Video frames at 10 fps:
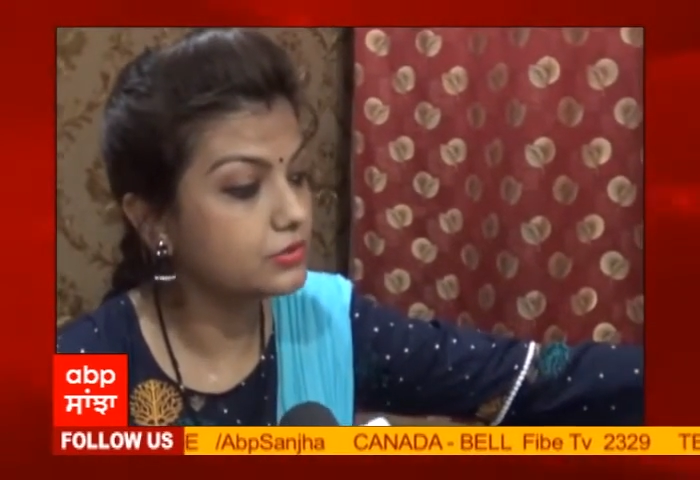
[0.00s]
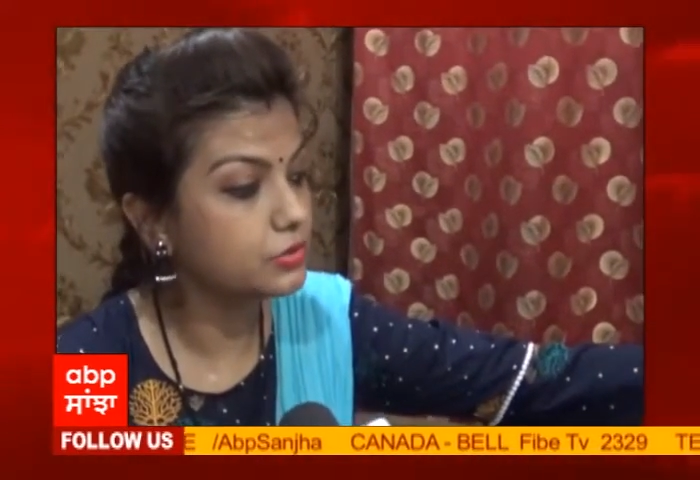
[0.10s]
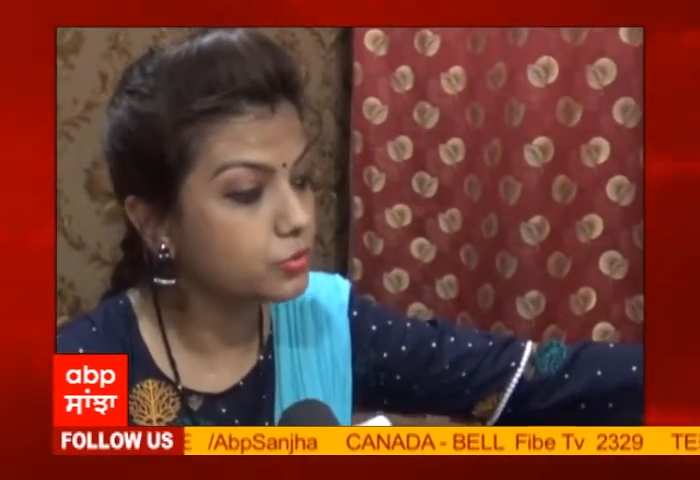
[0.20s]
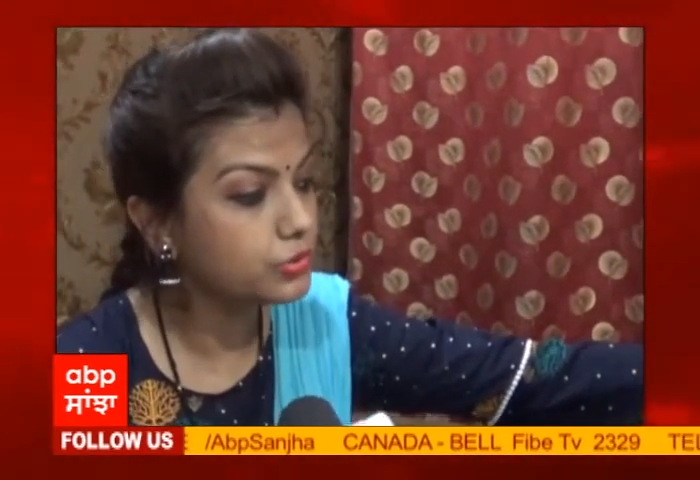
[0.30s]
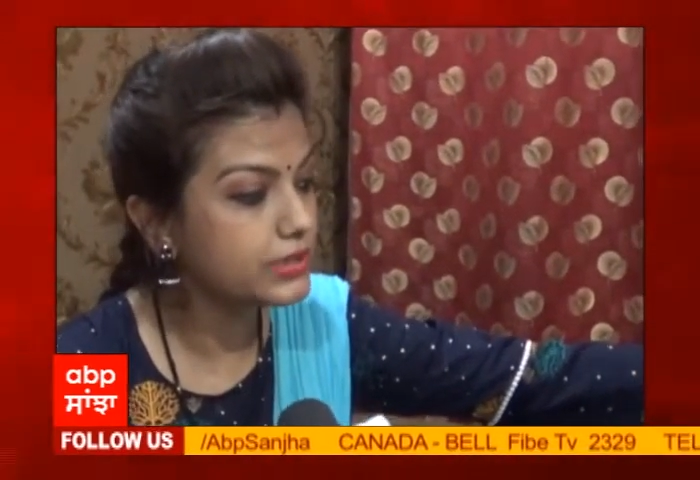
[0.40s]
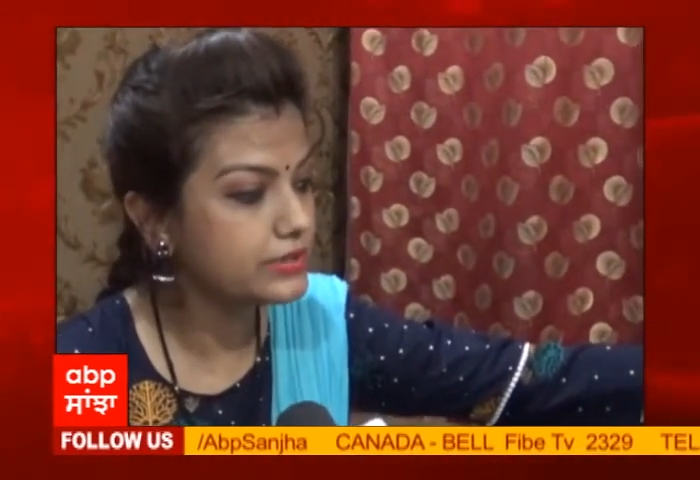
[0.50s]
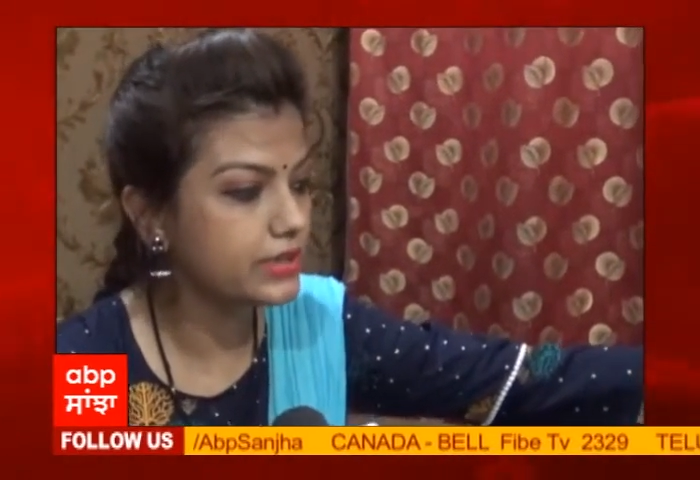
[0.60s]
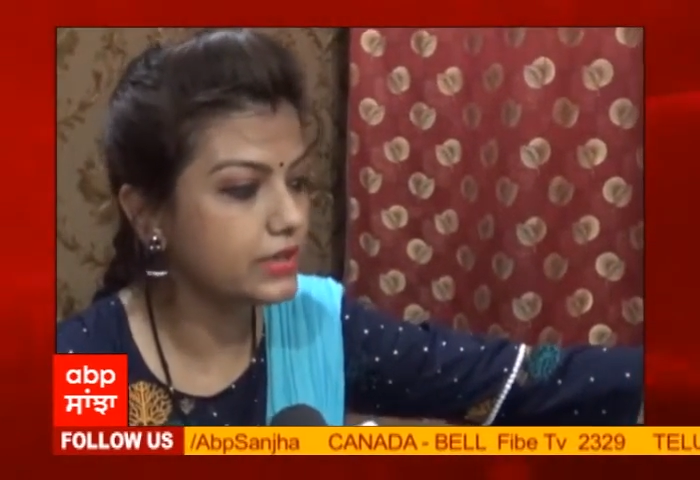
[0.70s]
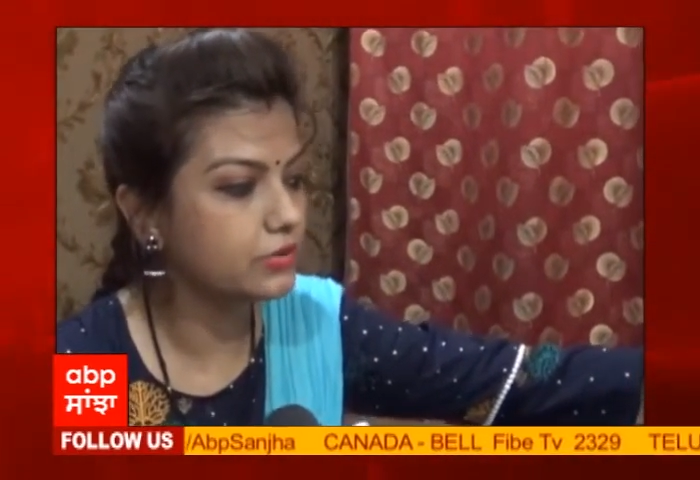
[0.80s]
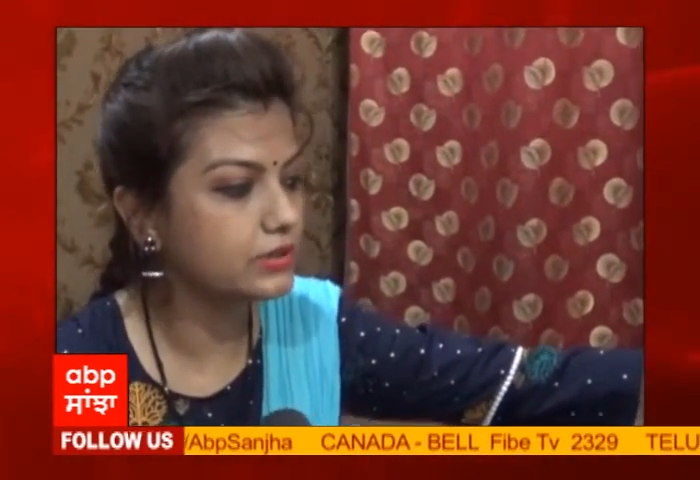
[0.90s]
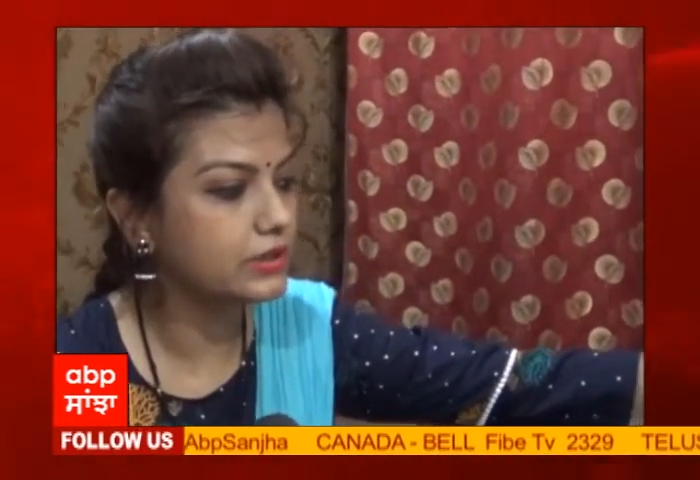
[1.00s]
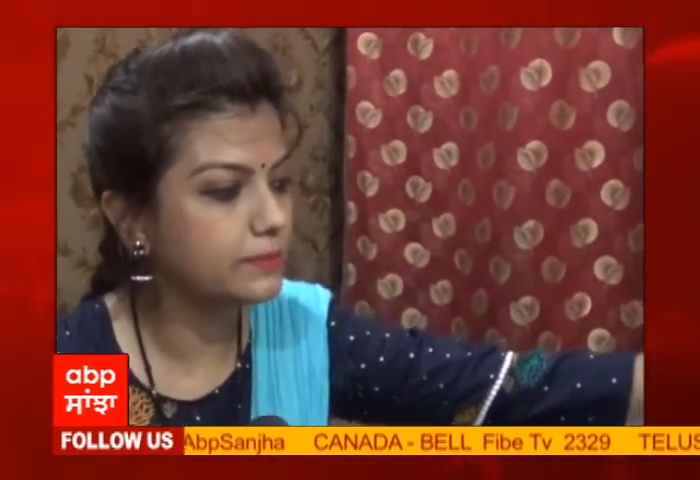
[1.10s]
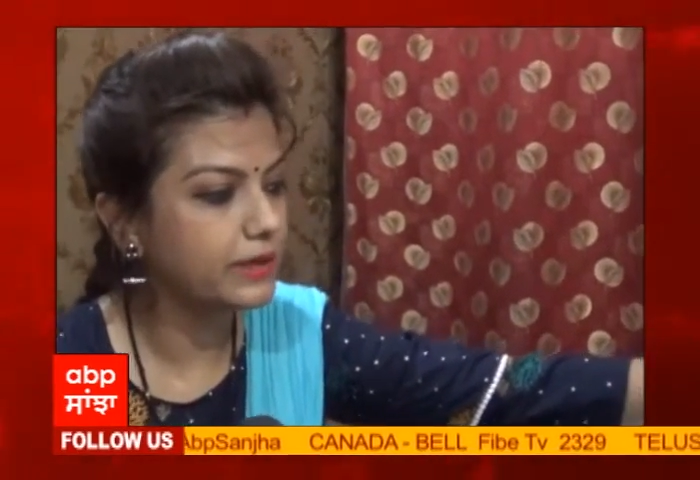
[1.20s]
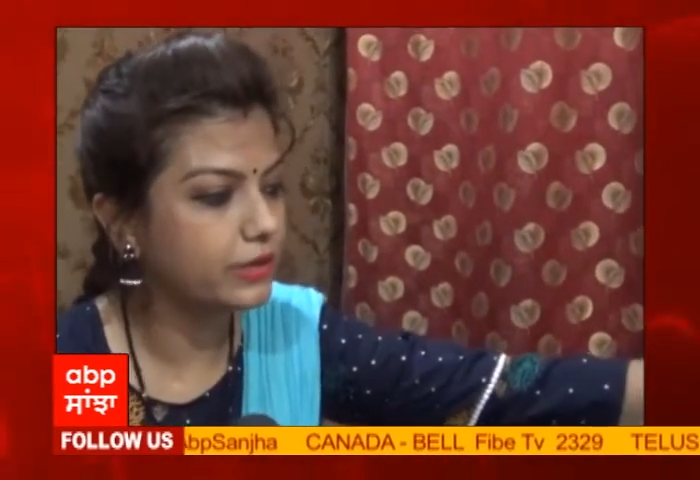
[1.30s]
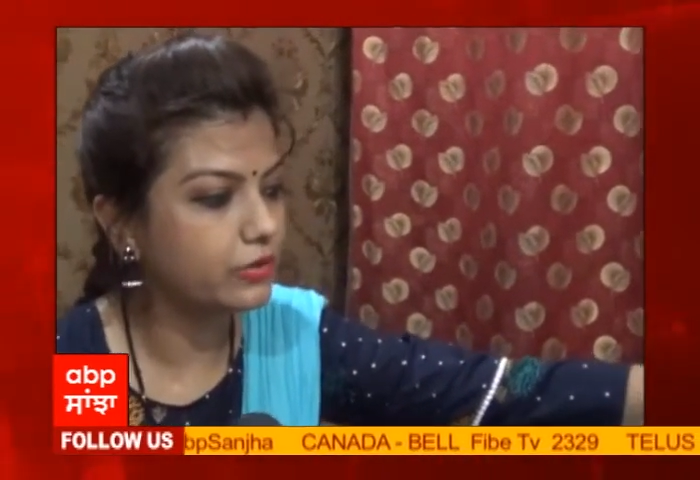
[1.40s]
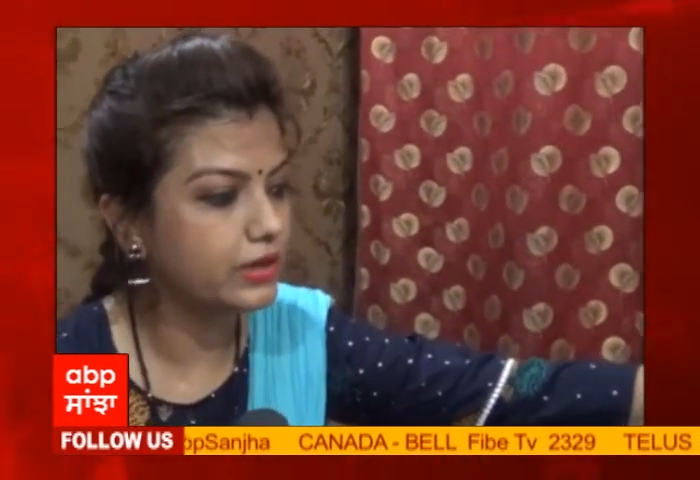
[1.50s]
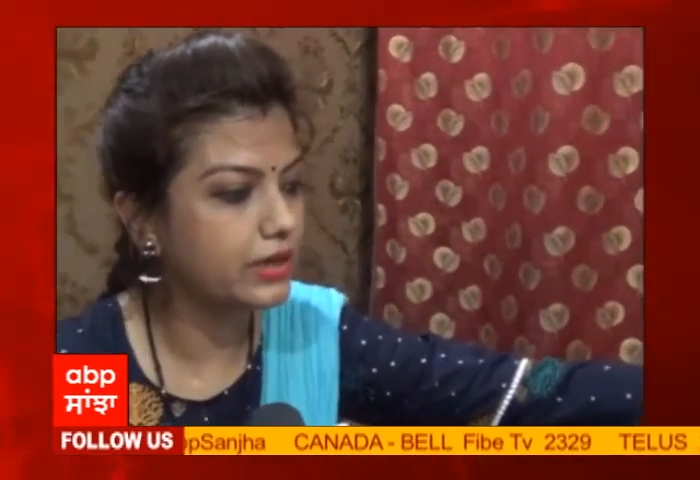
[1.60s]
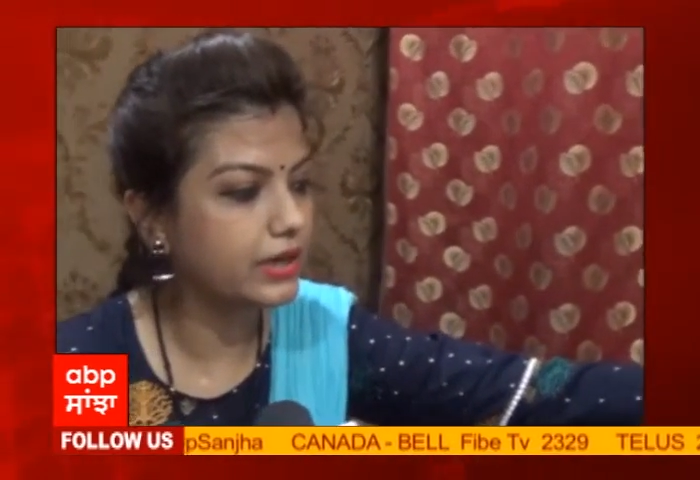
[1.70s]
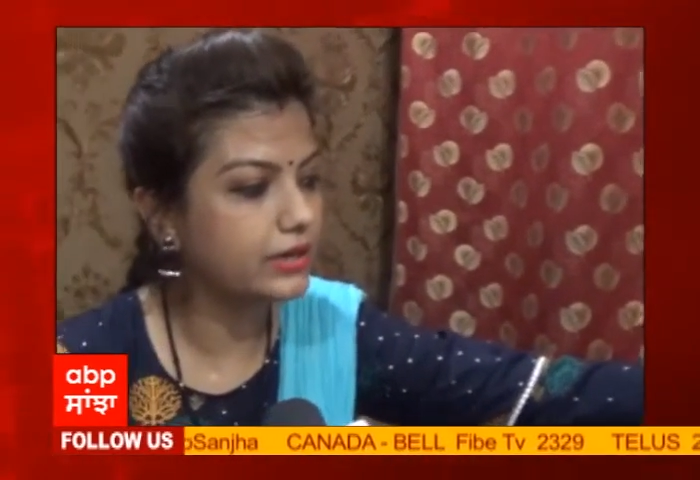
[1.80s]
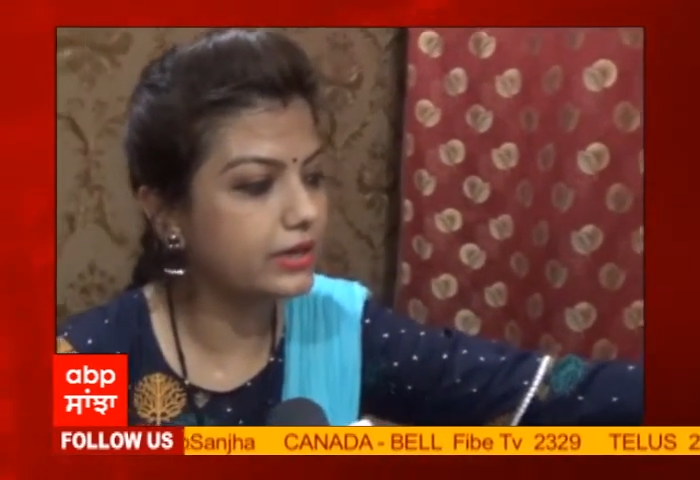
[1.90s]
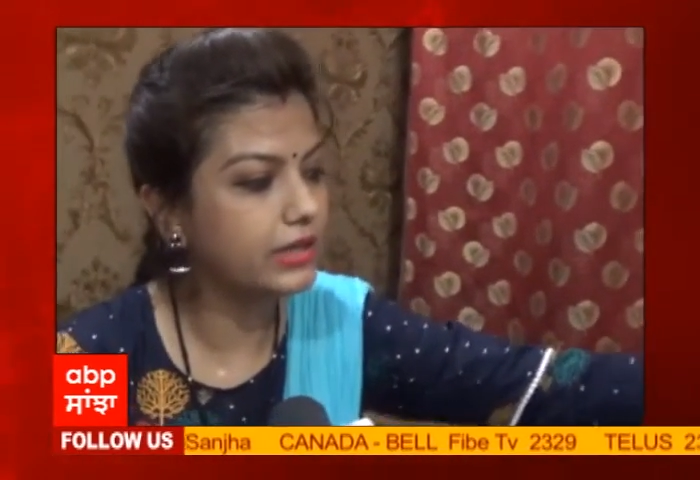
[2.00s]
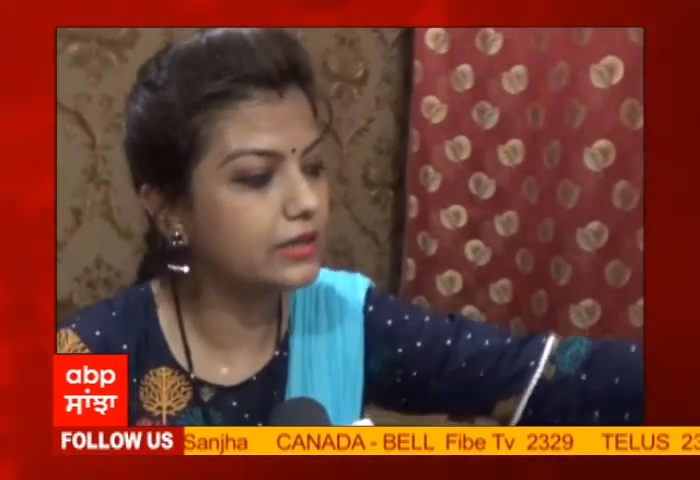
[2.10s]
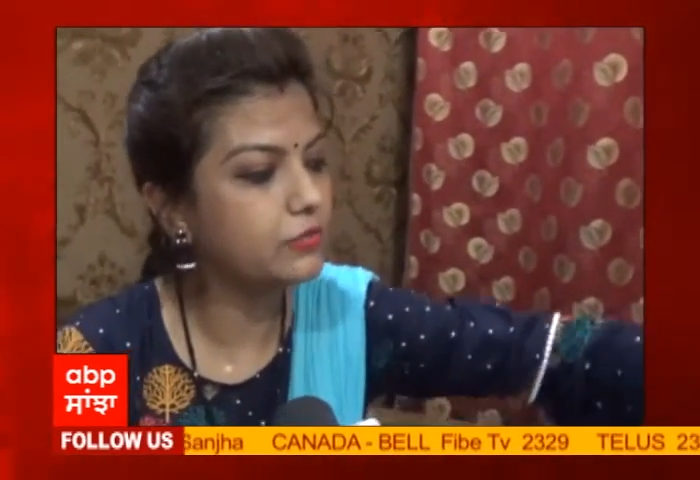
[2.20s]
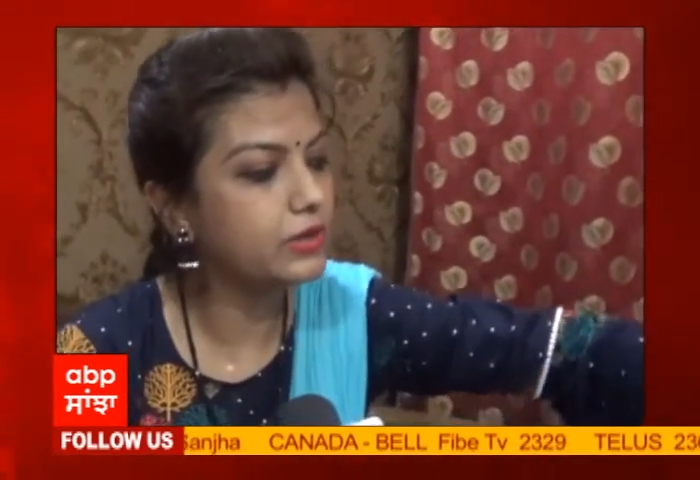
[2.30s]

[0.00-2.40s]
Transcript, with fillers: जो ऊर्जा चाहिए होती है पानी को ठंडा करने के लिए